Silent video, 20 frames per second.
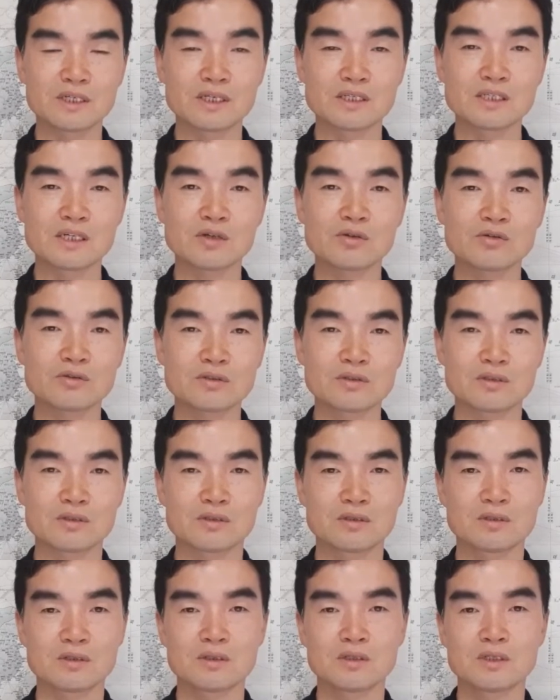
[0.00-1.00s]
자로서,
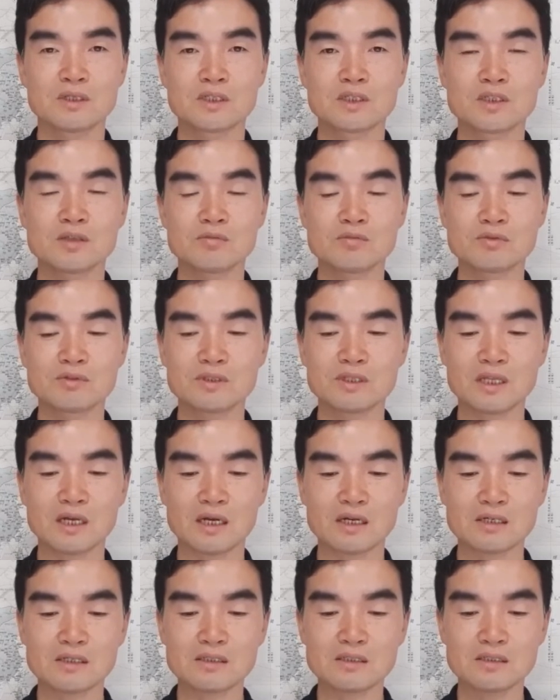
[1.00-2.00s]
그분을
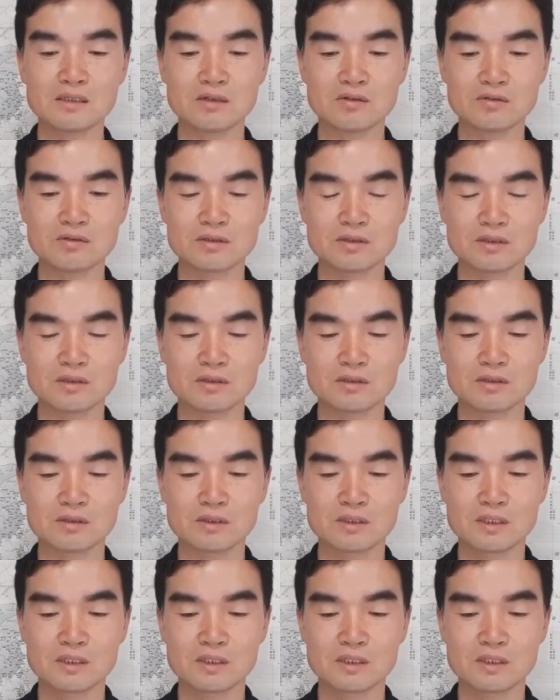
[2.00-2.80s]
따르는 자로서